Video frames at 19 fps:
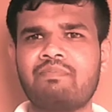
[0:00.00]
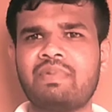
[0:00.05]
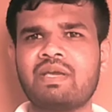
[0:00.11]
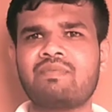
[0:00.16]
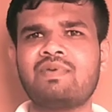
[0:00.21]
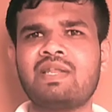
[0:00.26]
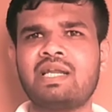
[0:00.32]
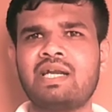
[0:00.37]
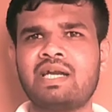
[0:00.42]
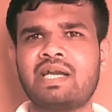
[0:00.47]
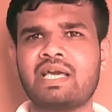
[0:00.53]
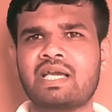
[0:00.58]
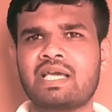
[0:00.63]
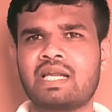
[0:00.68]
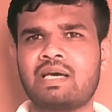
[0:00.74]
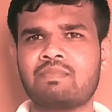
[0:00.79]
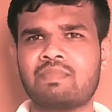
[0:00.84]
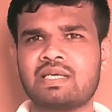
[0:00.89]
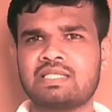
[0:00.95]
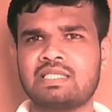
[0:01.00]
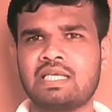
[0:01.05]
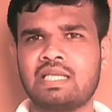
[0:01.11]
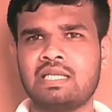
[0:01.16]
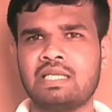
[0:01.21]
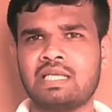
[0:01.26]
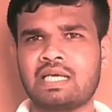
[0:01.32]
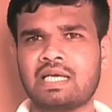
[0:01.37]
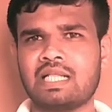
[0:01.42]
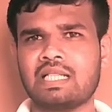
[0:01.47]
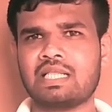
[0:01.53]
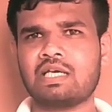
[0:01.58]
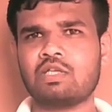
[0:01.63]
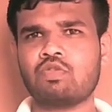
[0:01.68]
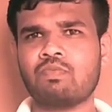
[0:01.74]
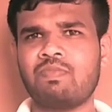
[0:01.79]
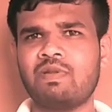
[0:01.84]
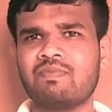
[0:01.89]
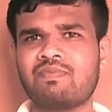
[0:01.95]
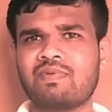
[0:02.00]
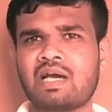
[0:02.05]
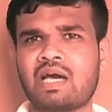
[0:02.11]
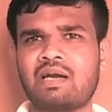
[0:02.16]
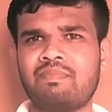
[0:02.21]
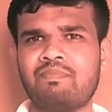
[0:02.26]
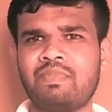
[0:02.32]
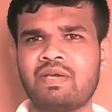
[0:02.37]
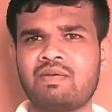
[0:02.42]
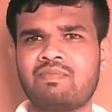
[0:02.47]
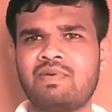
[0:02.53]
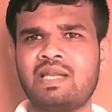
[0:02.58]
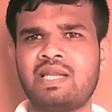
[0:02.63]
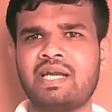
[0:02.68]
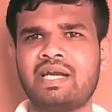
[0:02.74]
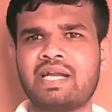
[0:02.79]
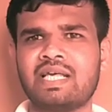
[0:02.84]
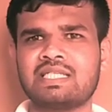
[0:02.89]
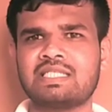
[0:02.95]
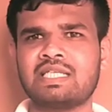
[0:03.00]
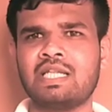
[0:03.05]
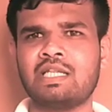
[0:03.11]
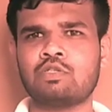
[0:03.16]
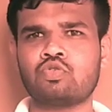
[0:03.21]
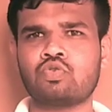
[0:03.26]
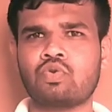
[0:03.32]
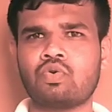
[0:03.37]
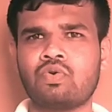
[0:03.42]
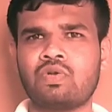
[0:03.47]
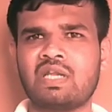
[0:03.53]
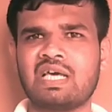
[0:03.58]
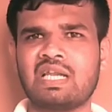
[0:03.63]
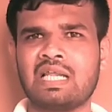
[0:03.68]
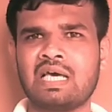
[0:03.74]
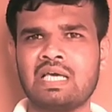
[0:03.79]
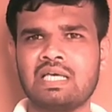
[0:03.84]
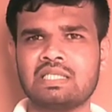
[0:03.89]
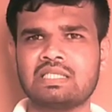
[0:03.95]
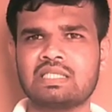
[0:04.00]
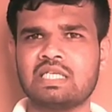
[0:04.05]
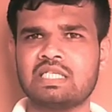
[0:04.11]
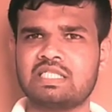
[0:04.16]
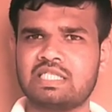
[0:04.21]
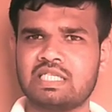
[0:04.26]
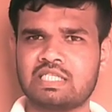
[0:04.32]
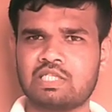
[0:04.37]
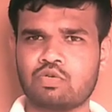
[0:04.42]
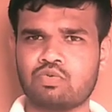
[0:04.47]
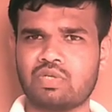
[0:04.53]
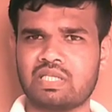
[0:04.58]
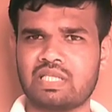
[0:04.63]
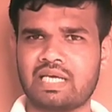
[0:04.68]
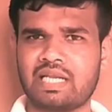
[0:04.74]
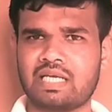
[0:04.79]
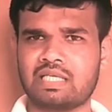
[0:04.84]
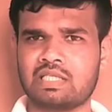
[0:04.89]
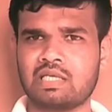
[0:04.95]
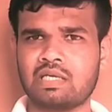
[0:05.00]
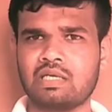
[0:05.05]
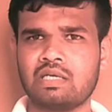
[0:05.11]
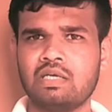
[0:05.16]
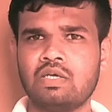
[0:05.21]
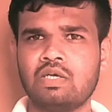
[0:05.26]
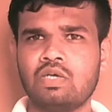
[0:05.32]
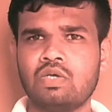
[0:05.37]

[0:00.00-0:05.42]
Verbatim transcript: बिग बिलियन डे के नाम के सेल निकालता है तो फ्लिपकार्ट बिग बिलियन डे सेल शुरू होने वाला है दस से चौदह तारीख तक